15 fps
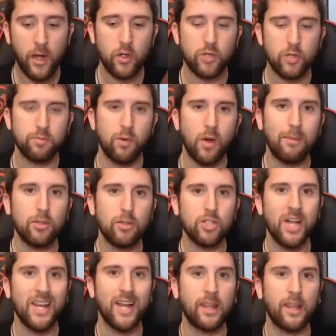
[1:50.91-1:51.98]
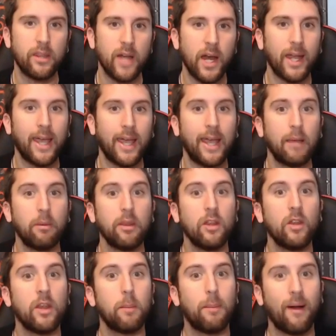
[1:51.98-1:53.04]
nos pongamos a analizar el
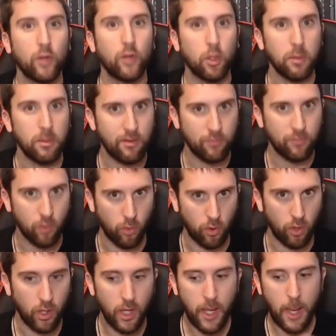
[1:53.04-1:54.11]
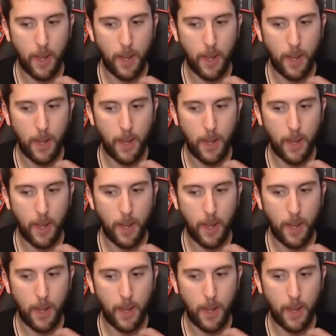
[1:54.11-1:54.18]
vídeo de Pantomima Full.